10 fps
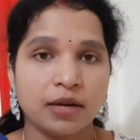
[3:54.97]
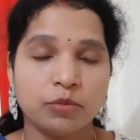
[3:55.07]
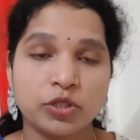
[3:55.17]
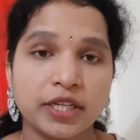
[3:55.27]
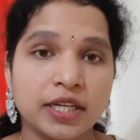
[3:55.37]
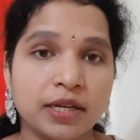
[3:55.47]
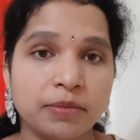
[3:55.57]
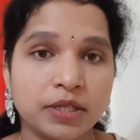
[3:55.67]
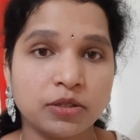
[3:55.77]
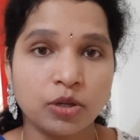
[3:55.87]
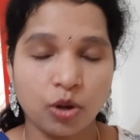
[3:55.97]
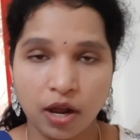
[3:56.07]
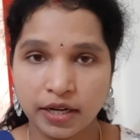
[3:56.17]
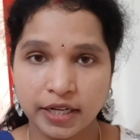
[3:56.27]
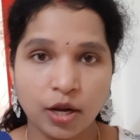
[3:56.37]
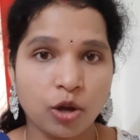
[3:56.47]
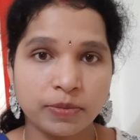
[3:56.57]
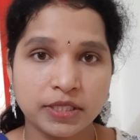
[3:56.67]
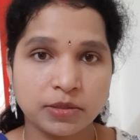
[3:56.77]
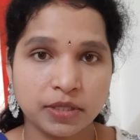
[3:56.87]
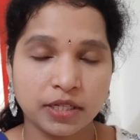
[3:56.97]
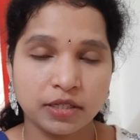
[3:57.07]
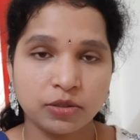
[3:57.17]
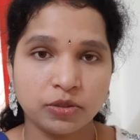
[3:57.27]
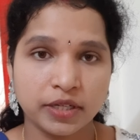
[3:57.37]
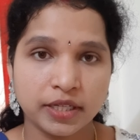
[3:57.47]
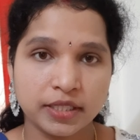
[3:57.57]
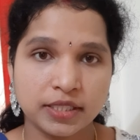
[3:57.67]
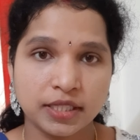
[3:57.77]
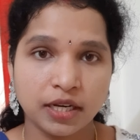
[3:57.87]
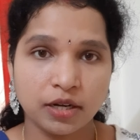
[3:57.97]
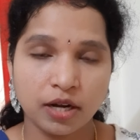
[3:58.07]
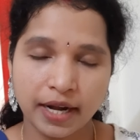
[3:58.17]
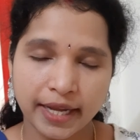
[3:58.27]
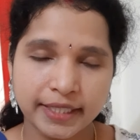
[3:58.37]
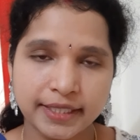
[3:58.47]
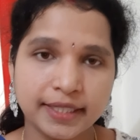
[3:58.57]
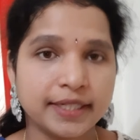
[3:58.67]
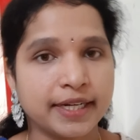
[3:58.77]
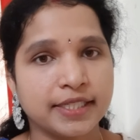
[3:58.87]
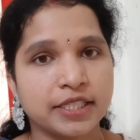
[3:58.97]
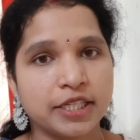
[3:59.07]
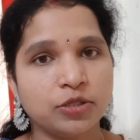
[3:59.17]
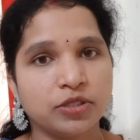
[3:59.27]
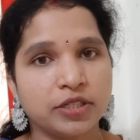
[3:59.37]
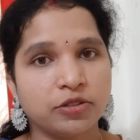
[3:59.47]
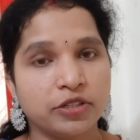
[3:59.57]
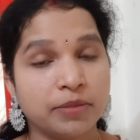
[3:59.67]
ముఖ్యంగా మీకు అంటే నార్మల్ స్కిన్ ఉండేసి లైట్గా డ్రై స్కిన్ ఉందనుకోండి